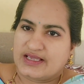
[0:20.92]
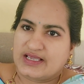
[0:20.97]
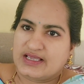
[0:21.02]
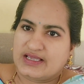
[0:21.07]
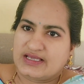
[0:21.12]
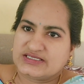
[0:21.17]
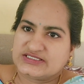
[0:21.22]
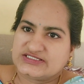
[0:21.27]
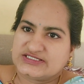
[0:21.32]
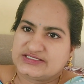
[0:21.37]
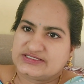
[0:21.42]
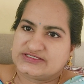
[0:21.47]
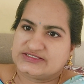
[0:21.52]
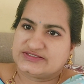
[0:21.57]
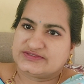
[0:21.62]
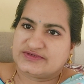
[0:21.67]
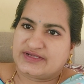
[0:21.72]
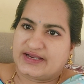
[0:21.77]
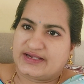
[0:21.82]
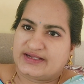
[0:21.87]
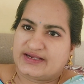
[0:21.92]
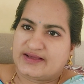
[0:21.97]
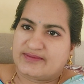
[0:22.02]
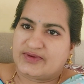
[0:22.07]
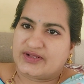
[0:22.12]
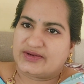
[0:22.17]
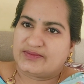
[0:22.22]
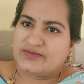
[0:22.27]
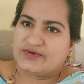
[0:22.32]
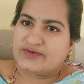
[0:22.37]
ఏ ఏ సీడ్స్ ఎట్లా
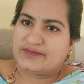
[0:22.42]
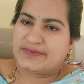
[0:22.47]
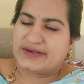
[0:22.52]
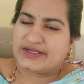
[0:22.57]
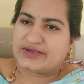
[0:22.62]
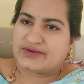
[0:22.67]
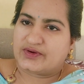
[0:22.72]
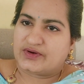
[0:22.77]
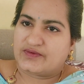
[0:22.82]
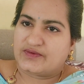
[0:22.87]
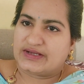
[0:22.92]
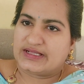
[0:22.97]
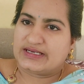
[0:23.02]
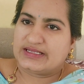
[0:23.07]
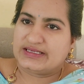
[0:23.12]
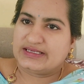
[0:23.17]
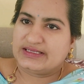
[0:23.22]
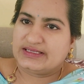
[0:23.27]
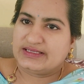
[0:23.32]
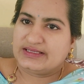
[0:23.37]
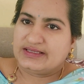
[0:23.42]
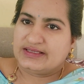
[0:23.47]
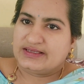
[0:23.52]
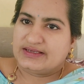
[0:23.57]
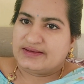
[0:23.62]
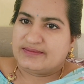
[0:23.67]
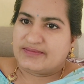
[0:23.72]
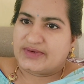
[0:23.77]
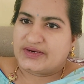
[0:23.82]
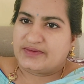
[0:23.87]
మనము పెట్టుకోవాలి
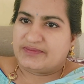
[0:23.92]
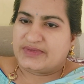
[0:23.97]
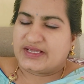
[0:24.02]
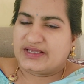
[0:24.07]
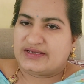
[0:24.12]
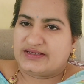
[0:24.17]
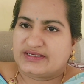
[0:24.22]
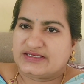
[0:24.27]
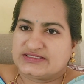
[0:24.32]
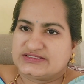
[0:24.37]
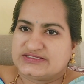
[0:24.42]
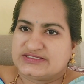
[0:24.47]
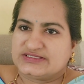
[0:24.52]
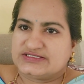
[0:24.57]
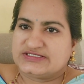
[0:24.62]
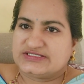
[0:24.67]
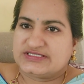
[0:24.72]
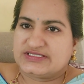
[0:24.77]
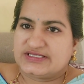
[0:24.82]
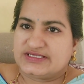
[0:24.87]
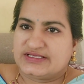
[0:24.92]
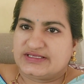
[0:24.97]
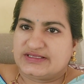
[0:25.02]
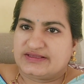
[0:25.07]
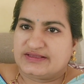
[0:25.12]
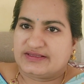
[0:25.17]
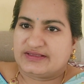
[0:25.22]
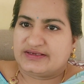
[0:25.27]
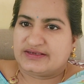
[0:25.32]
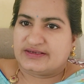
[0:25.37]
మనం ఏ ఏ సీడ్స్ని
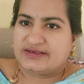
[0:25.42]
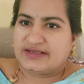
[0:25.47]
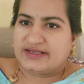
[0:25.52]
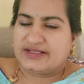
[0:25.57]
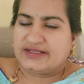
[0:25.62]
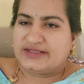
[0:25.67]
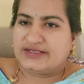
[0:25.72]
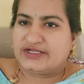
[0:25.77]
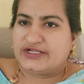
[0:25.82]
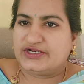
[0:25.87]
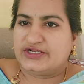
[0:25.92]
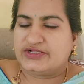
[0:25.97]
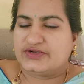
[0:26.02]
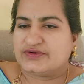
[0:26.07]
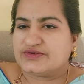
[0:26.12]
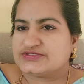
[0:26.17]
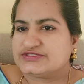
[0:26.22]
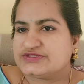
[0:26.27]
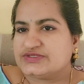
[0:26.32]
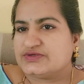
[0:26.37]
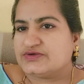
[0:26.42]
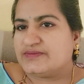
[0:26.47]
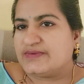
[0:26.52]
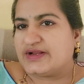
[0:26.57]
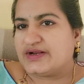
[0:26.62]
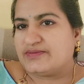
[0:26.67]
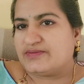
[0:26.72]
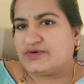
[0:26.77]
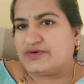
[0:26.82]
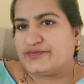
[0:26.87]
ఎన్ని రోజులు
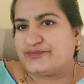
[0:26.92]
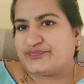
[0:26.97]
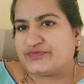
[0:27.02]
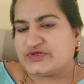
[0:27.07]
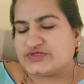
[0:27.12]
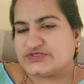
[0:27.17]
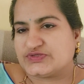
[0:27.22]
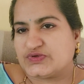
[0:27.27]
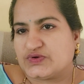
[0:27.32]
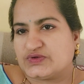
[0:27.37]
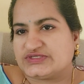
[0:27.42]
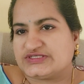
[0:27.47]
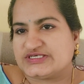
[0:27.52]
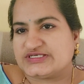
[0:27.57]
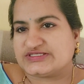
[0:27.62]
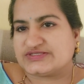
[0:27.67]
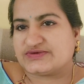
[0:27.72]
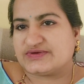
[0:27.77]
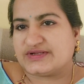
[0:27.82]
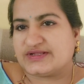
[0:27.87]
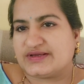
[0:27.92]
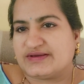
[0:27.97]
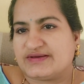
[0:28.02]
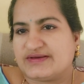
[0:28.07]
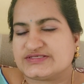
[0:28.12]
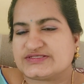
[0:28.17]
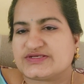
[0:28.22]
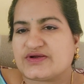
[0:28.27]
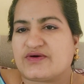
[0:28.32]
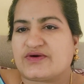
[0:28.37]
మనము సోక్ చేసుకుని
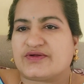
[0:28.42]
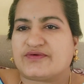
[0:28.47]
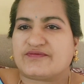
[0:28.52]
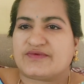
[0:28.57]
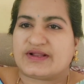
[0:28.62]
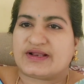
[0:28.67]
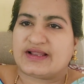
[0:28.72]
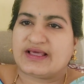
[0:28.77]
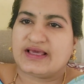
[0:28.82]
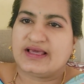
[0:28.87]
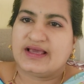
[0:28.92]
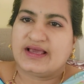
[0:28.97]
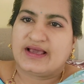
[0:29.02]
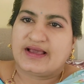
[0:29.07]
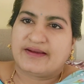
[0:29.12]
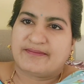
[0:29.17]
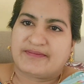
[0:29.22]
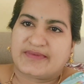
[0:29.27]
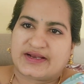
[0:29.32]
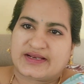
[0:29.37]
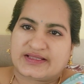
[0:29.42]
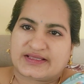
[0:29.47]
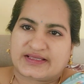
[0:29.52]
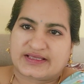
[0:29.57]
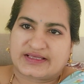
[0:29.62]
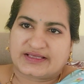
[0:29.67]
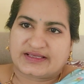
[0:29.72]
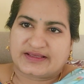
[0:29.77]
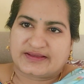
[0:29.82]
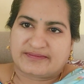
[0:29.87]
వేసుకోవడం వల్ల
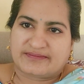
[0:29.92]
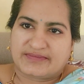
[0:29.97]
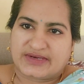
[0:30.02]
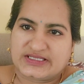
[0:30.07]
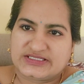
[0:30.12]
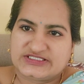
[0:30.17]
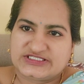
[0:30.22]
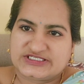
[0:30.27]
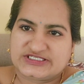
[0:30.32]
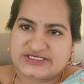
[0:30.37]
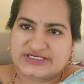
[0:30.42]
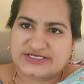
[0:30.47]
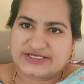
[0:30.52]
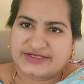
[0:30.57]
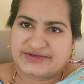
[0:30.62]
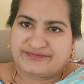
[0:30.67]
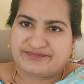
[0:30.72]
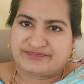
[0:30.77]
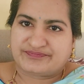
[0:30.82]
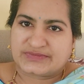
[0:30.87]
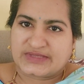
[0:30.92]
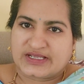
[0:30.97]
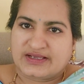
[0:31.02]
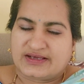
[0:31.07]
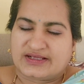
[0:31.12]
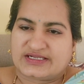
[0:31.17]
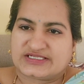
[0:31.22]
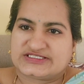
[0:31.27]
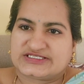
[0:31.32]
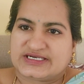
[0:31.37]
మనకి మంచి
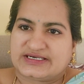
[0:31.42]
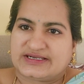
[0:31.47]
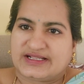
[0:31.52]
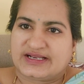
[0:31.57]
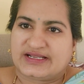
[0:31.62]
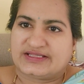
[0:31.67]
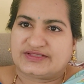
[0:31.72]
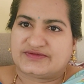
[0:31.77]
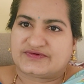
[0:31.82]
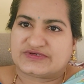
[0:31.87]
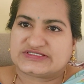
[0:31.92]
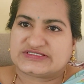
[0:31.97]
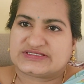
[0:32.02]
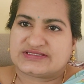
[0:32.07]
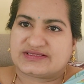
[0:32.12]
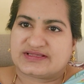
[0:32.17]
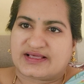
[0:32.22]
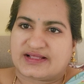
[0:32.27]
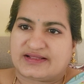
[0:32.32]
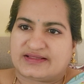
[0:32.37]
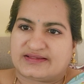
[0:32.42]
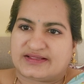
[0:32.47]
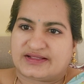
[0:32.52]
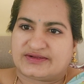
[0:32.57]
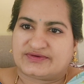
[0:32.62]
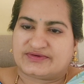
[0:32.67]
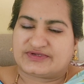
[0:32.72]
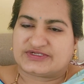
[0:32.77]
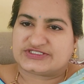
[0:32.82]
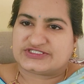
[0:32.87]
రిజల్ట్ అనేది వస్తుంది అనే దాని
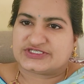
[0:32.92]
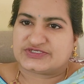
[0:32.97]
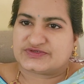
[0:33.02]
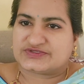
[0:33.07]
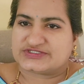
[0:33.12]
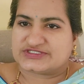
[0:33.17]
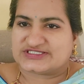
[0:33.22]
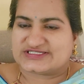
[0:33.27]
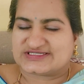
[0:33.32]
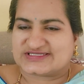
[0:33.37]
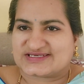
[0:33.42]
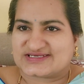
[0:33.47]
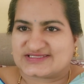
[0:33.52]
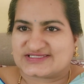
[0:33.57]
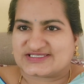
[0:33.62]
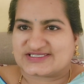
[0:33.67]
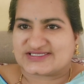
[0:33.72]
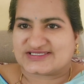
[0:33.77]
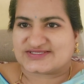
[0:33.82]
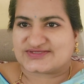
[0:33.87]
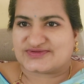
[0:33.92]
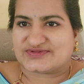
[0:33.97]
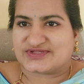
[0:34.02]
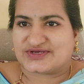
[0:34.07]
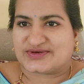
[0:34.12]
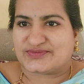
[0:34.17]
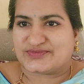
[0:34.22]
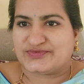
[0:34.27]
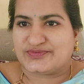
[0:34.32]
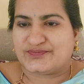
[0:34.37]
గురించి ఈరోజు డిస్కస్
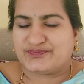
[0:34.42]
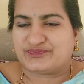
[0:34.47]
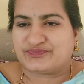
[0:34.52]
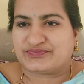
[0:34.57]
చేసుకుందాము